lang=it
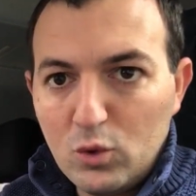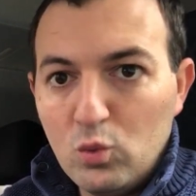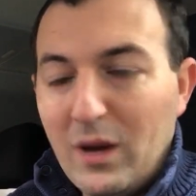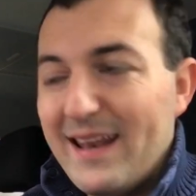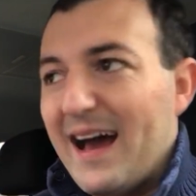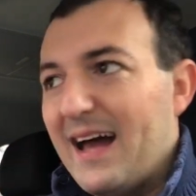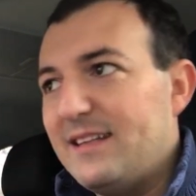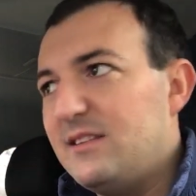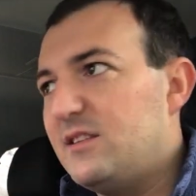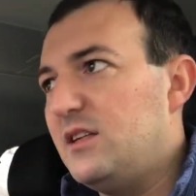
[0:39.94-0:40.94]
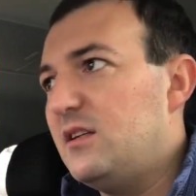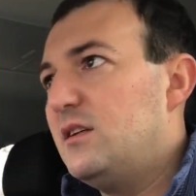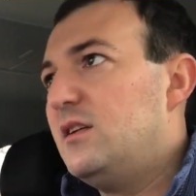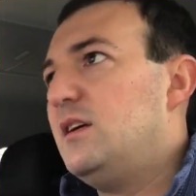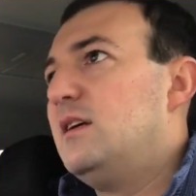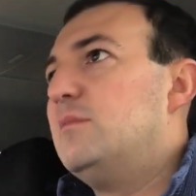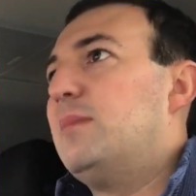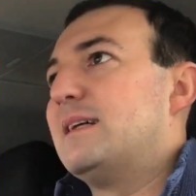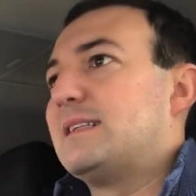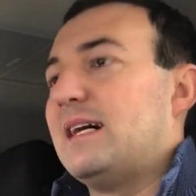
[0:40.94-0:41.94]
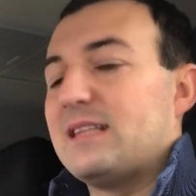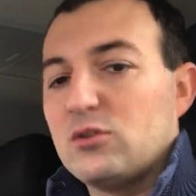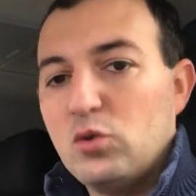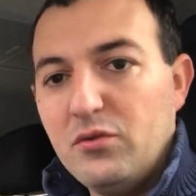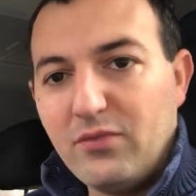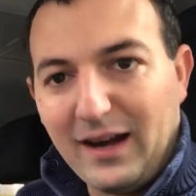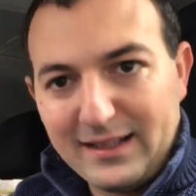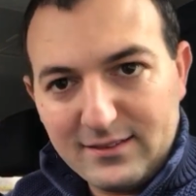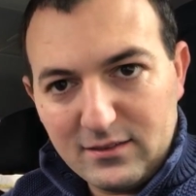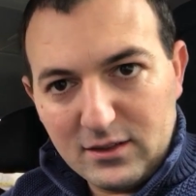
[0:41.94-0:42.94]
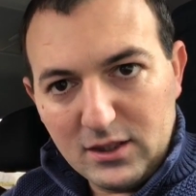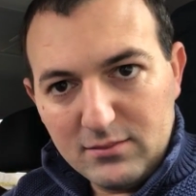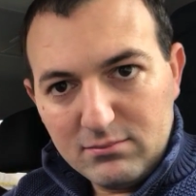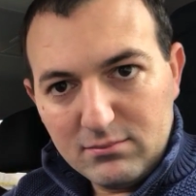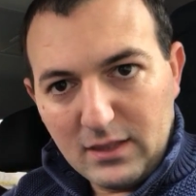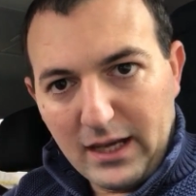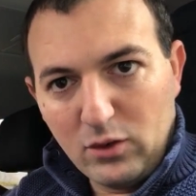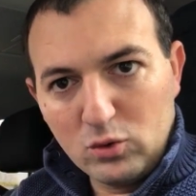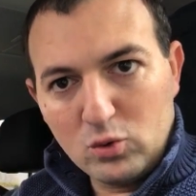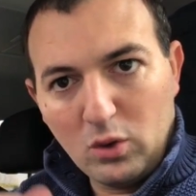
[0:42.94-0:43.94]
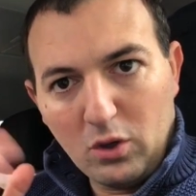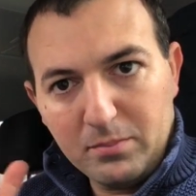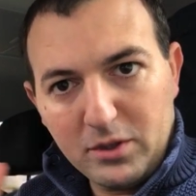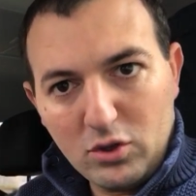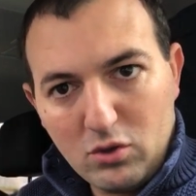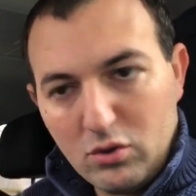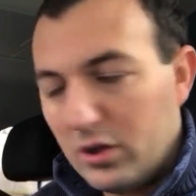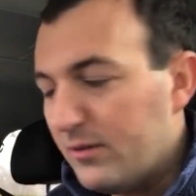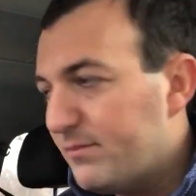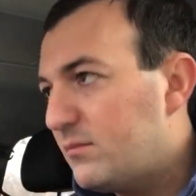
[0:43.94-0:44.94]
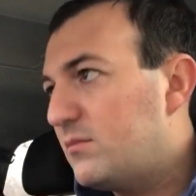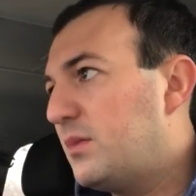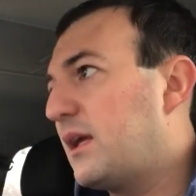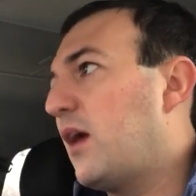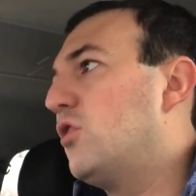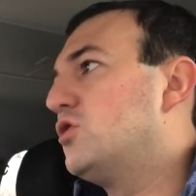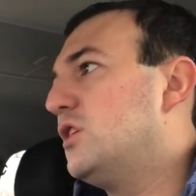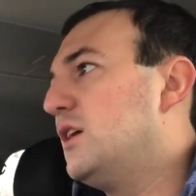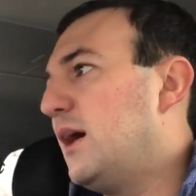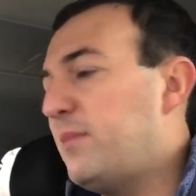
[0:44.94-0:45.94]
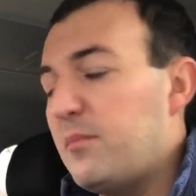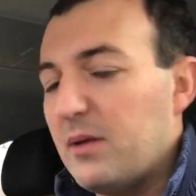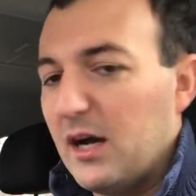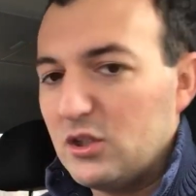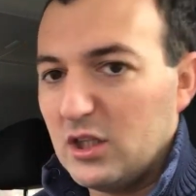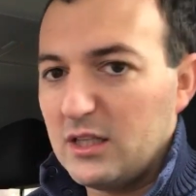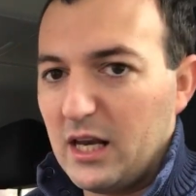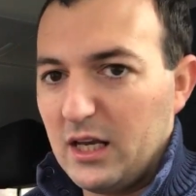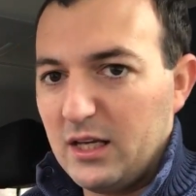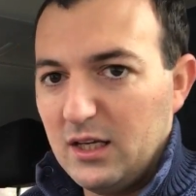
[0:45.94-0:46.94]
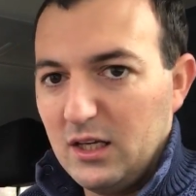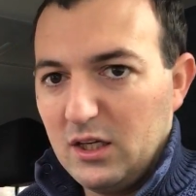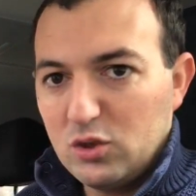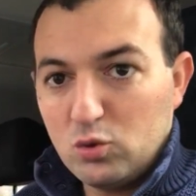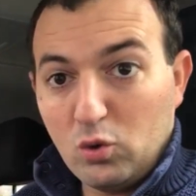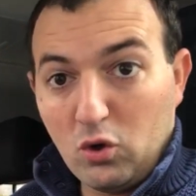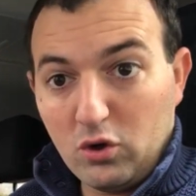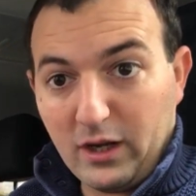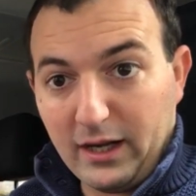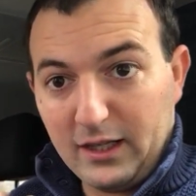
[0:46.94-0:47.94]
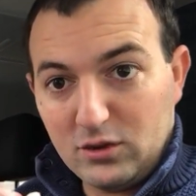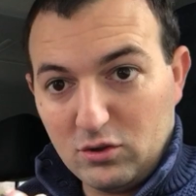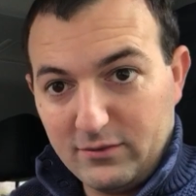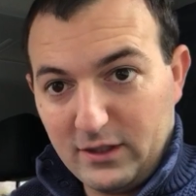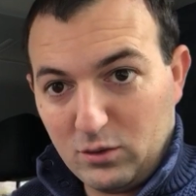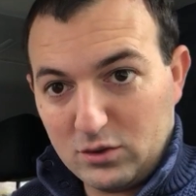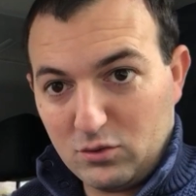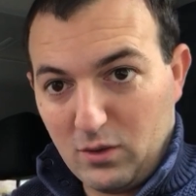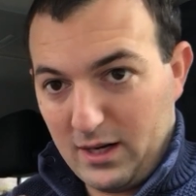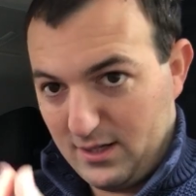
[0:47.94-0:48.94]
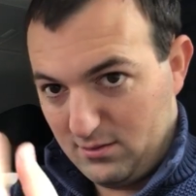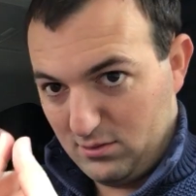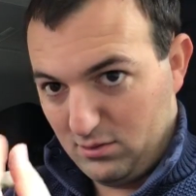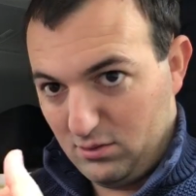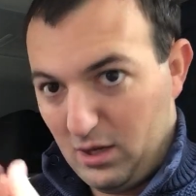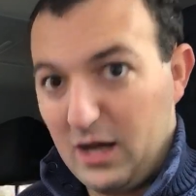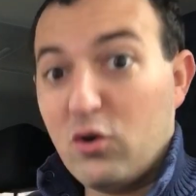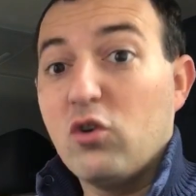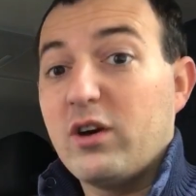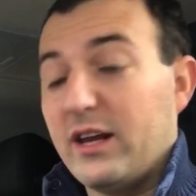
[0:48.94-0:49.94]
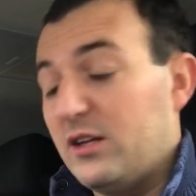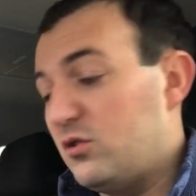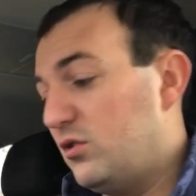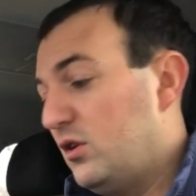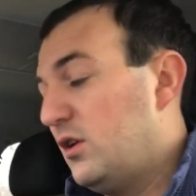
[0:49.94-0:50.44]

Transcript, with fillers: un'analisi basata sui fatti e non sulle opinioni, perché così a me piace andare sul concreto, vedi questo qua è il concreto.